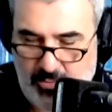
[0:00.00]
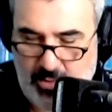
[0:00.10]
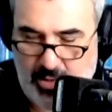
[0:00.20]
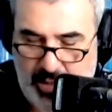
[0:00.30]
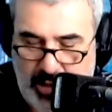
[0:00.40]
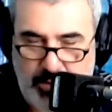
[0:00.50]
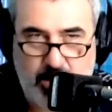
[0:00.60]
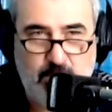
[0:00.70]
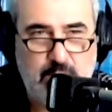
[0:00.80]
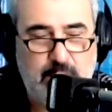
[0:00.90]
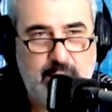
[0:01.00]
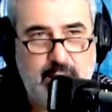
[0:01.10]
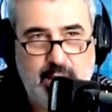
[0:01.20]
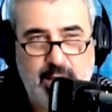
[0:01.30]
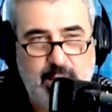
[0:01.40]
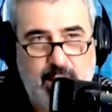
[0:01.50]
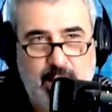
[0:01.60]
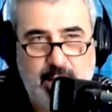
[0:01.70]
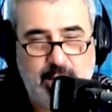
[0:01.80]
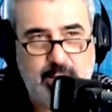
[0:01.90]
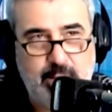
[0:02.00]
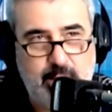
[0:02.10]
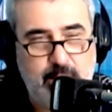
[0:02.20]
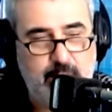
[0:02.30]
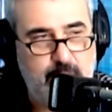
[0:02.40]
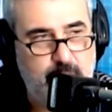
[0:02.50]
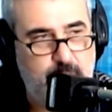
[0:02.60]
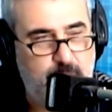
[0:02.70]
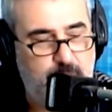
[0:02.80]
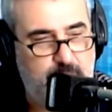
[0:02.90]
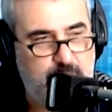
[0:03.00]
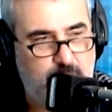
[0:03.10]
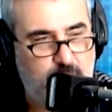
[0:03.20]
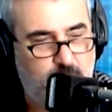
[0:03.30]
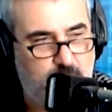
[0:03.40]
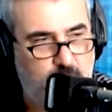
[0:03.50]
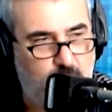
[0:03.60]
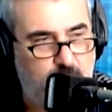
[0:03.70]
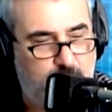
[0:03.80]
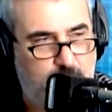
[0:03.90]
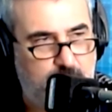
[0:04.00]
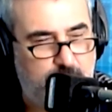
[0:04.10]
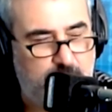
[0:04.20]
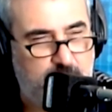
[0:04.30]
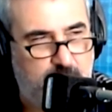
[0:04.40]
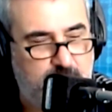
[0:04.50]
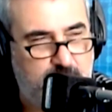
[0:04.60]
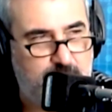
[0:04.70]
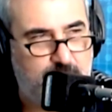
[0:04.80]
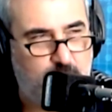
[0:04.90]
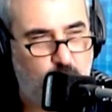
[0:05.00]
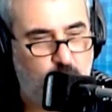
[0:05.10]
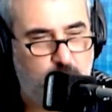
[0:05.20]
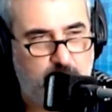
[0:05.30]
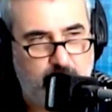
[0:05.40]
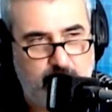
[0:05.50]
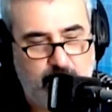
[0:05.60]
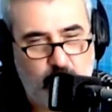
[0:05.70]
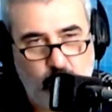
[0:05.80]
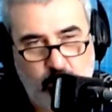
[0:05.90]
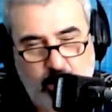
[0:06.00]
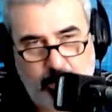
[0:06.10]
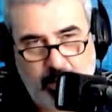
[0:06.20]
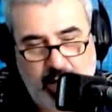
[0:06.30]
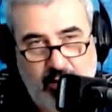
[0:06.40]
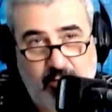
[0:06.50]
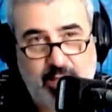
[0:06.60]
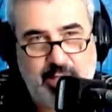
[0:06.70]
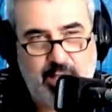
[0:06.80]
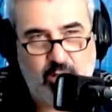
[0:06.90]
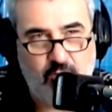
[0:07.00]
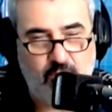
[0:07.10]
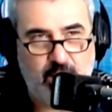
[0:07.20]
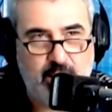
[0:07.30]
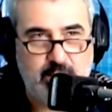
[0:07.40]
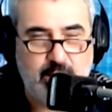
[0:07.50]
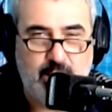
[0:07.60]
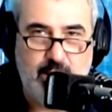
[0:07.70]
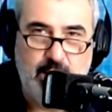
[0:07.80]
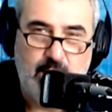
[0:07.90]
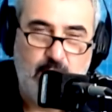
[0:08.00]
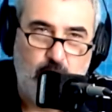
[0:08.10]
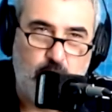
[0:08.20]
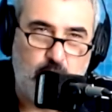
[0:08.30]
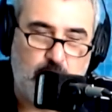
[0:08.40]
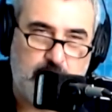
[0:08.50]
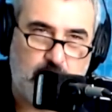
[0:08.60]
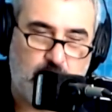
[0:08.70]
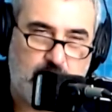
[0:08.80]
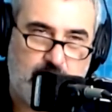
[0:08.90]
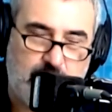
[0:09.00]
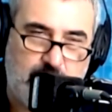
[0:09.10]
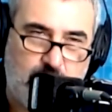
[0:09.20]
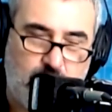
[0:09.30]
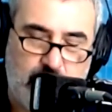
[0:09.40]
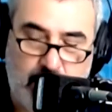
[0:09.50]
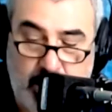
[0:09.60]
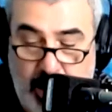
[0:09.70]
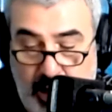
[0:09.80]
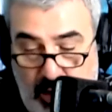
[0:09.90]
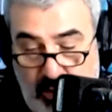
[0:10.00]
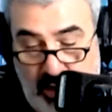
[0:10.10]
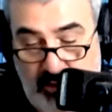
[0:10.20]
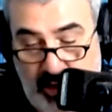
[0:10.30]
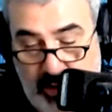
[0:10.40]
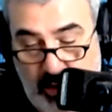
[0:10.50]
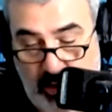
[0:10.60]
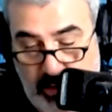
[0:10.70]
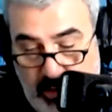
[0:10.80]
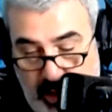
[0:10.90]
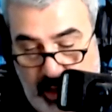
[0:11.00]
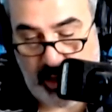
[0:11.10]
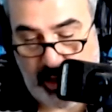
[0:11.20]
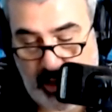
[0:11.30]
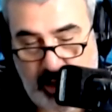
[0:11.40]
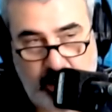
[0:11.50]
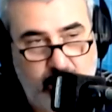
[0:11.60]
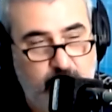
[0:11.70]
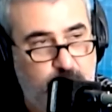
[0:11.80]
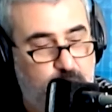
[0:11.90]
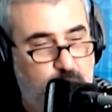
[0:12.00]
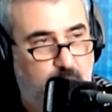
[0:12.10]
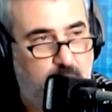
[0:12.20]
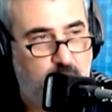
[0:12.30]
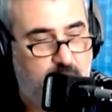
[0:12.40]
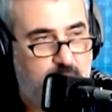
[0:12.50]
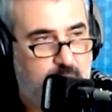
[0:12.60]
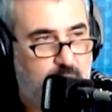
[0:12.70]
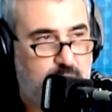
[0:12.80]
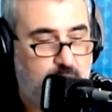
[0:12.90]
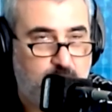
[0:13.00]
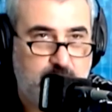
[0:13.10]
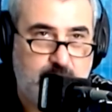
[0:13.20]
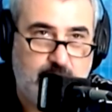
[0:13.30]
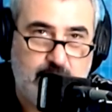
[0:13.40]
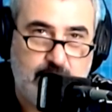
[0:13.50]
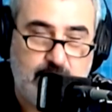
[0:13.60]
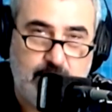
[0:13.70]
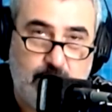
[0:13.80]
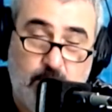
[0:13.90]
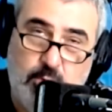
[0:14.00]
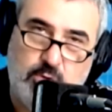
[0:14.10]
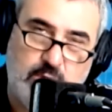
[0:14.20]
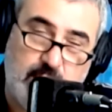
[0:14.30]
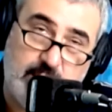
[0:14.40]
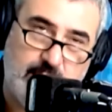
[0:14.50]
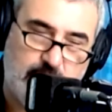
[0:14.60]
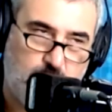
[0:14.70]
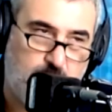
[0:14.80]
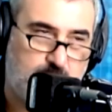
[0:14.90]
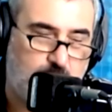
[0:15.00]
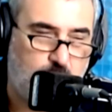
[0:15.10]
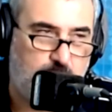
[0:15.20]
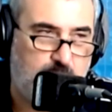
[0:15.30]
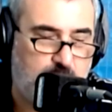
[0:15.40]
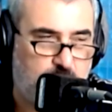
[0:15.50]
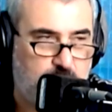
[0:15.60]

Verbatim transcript: día, viejo. Vos sabés que, nada, eh, eh, empezaba yo hablando de la palabrita, esta incertidumbre, que le sumo también la falta de confianza. Un gobierno que, que no da en la tecla, una inflación, este, bueno, que es consecuencia de, de muchos excesos de este gobierno